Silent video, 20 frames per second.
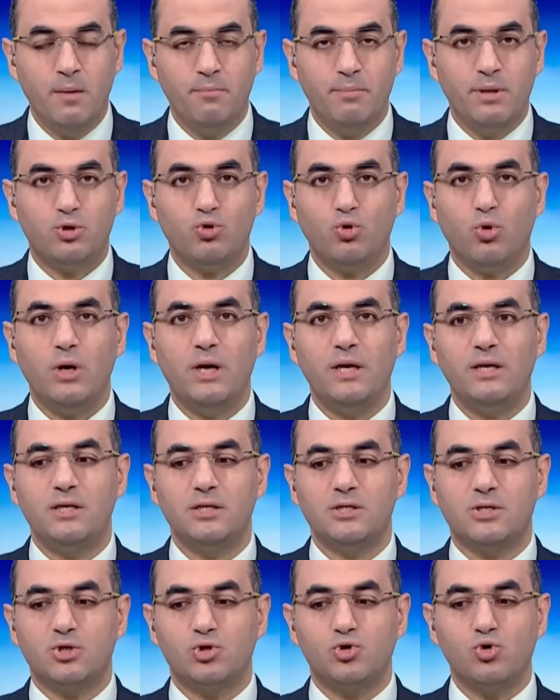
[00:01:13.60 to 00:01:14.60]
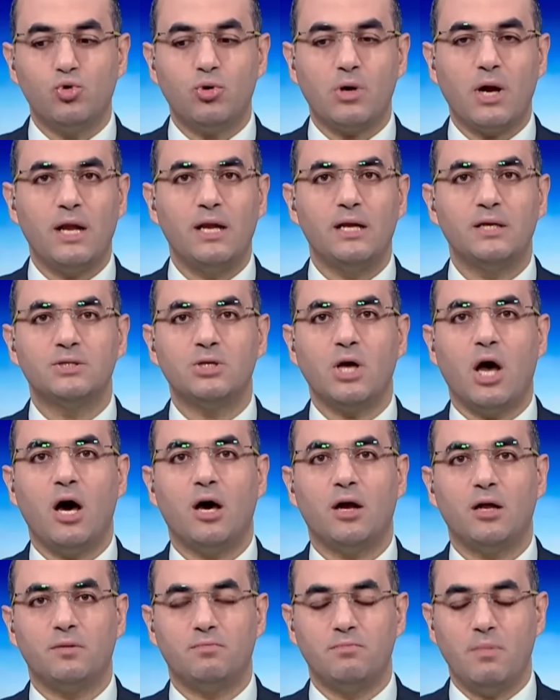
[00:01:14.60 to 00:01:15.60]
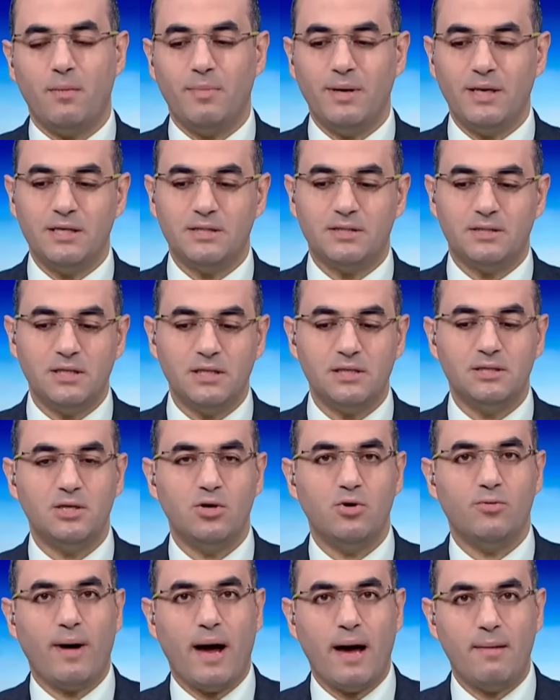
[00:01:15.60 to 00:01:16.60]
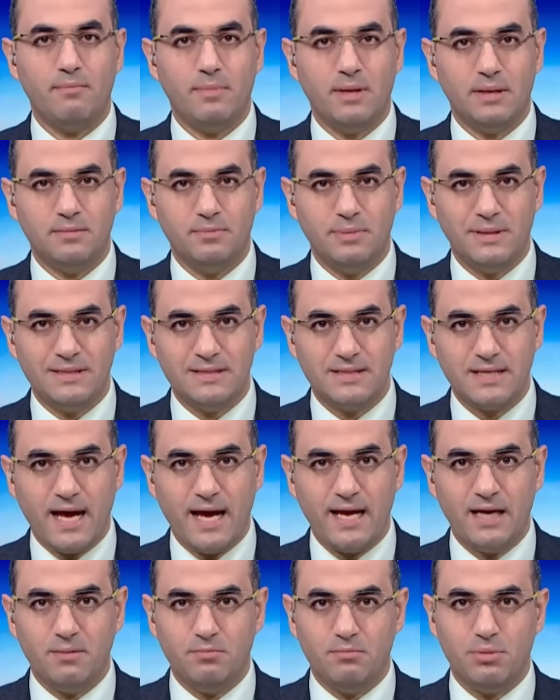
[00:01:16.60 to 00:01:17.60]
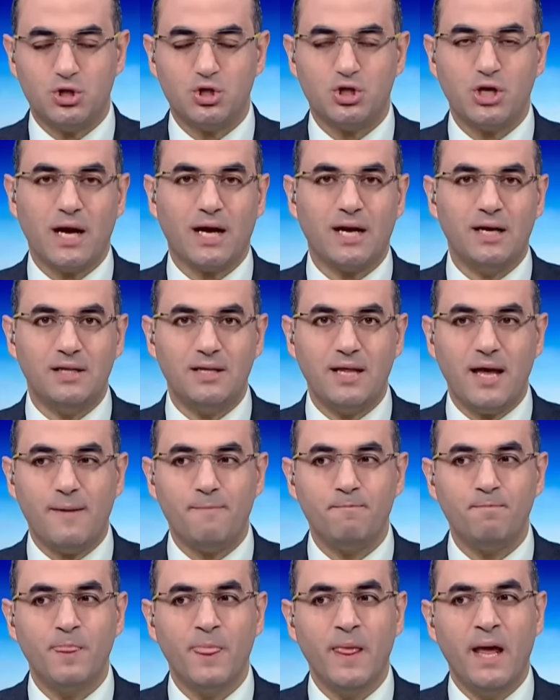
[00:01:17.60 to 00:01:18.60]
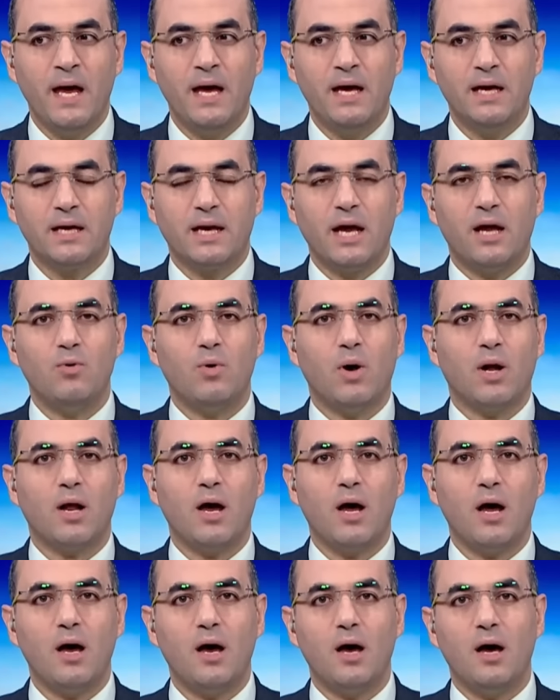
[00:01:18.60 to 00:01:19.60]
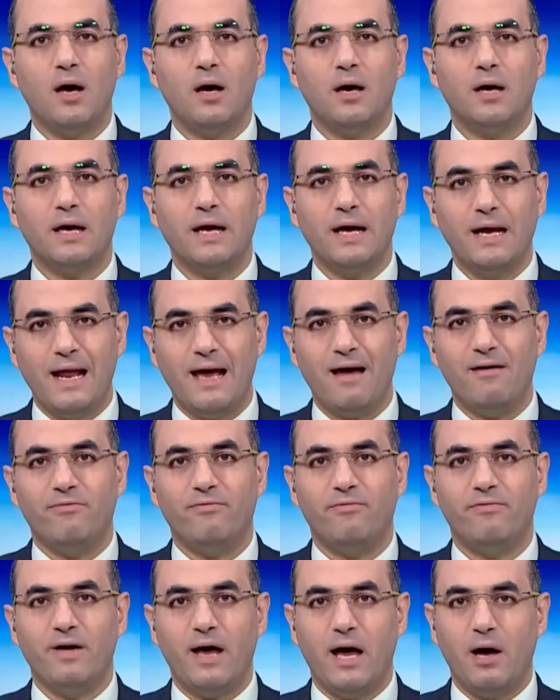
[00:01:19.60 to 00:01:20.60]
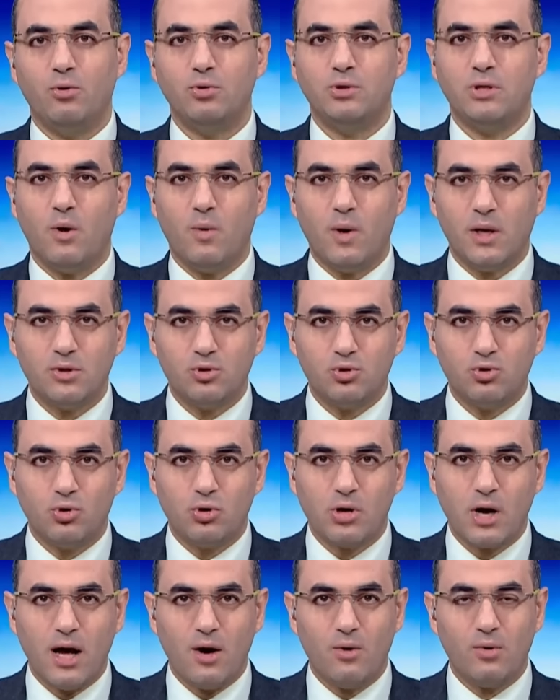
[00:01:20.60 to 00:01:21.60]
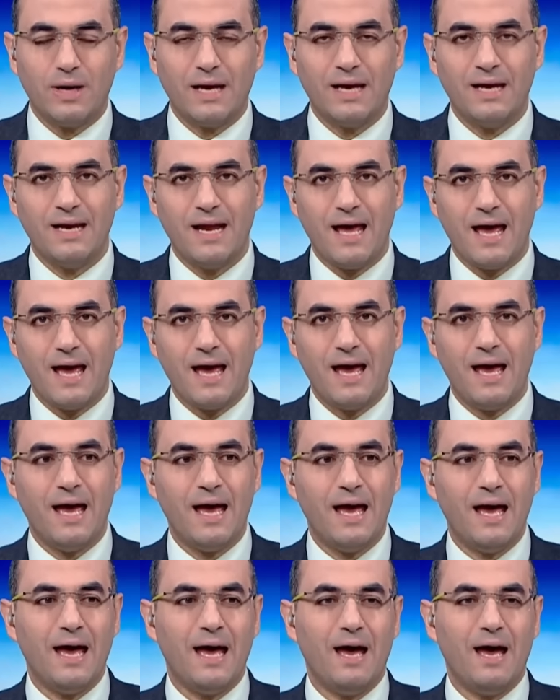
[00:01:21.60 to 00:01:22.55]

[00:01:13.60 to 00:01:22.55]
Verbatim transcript: بتقول ان الصوره اللي ظهرت ما بين السيسي ومحمد بن زايد بالشكل ده كان وراها خلاف او توتر او خناقه